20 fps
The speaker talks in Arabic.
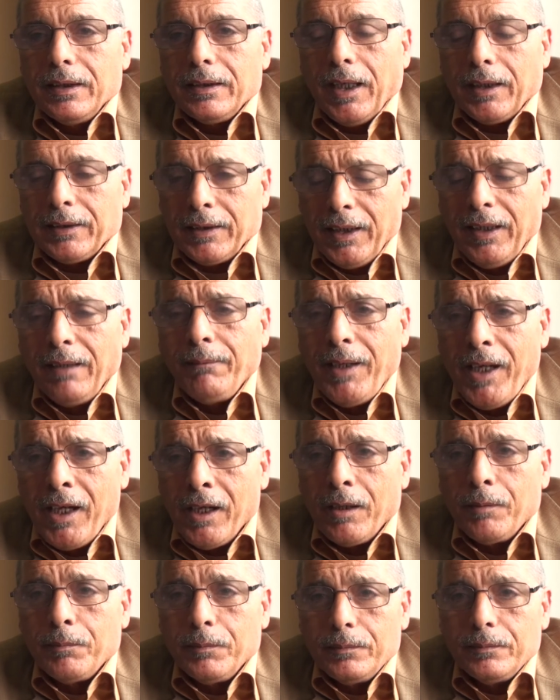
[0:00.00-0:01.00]
حكينا
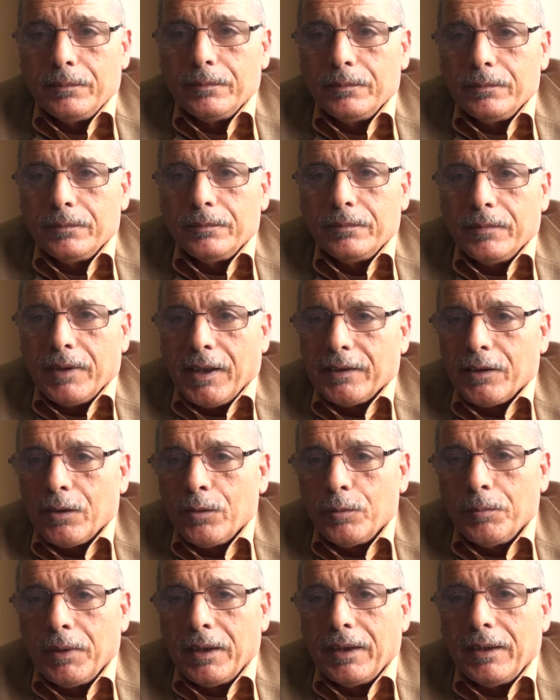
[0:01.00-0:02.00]
معاهم خاطر
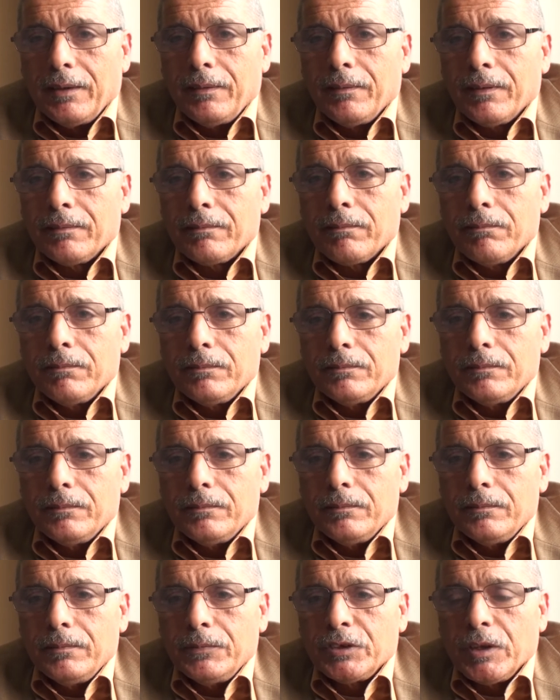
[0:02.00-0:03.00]
هما
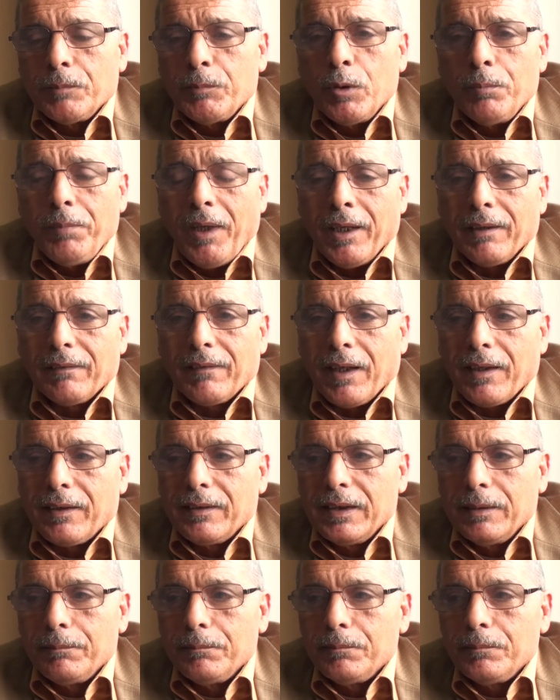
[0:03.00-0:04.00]
جابوهم بحال
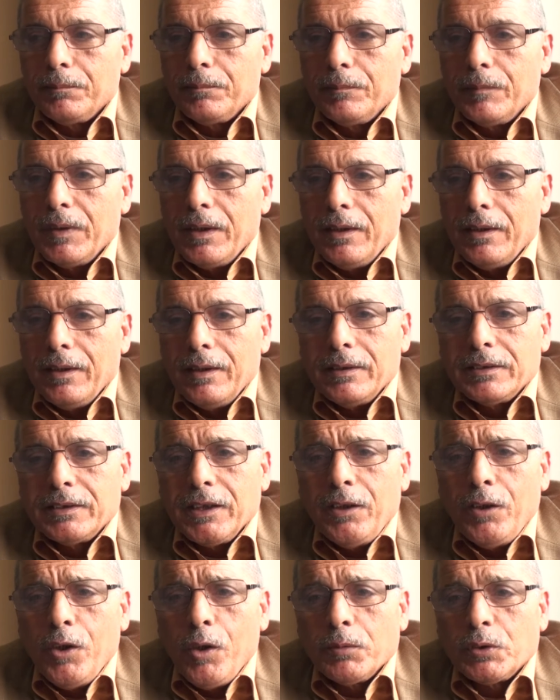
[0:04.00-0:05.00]
التقديم
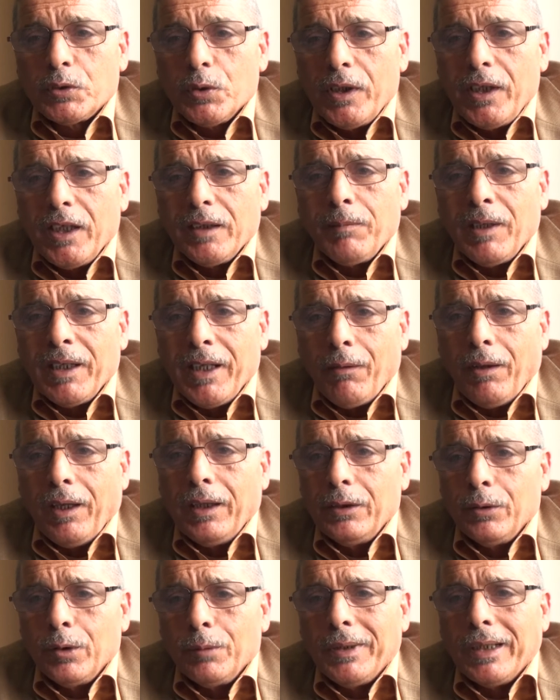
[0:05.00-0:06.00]
سالوهم سؤالات من النوع
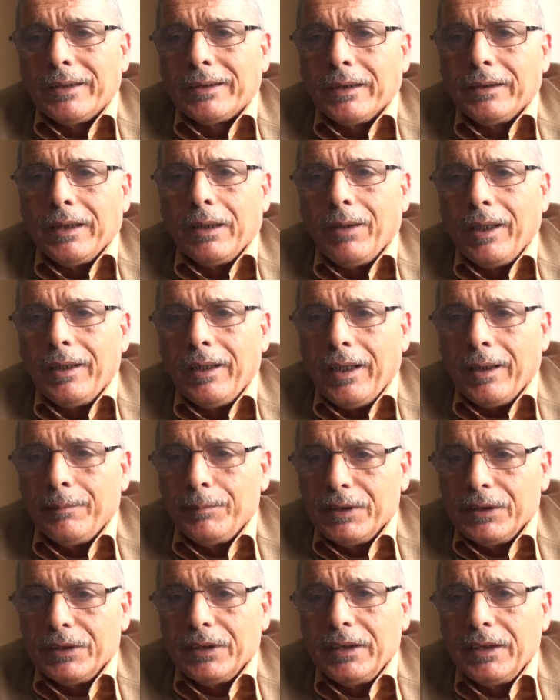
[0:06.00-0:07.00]
اللي هما اعتداوا على
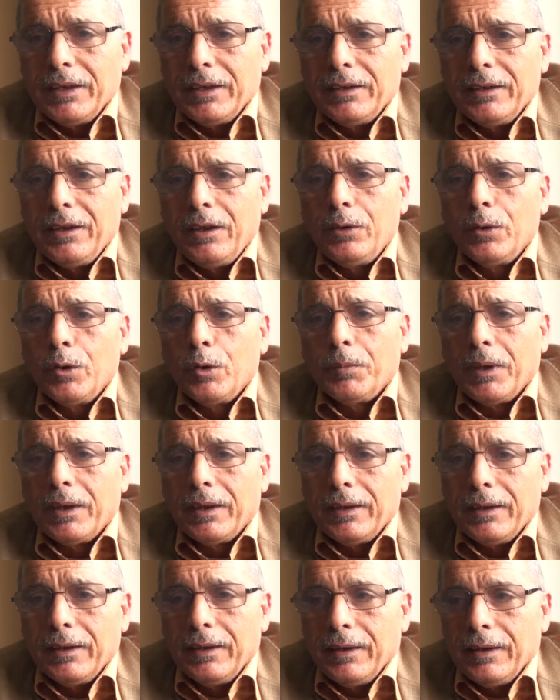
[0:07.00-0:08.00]
الامنيين اللي
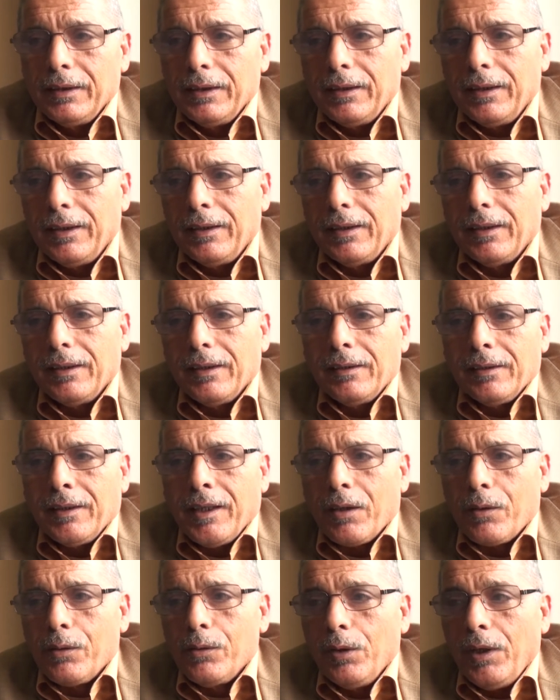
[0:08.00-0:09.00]
هما آه،
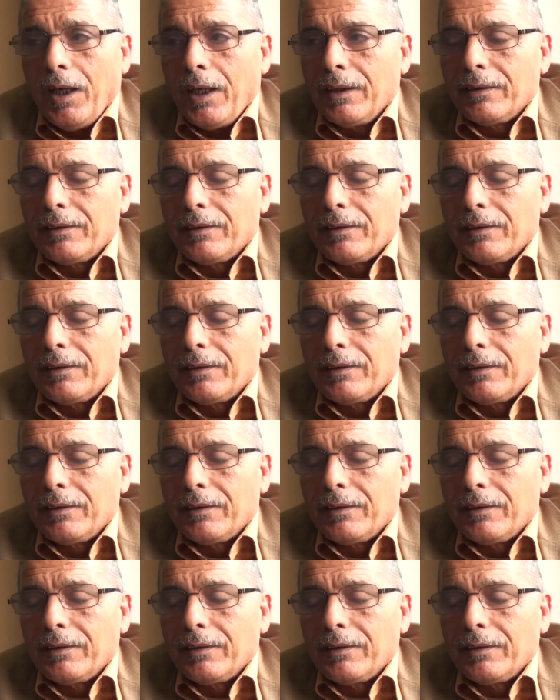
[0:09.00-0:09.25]
خرقوا حل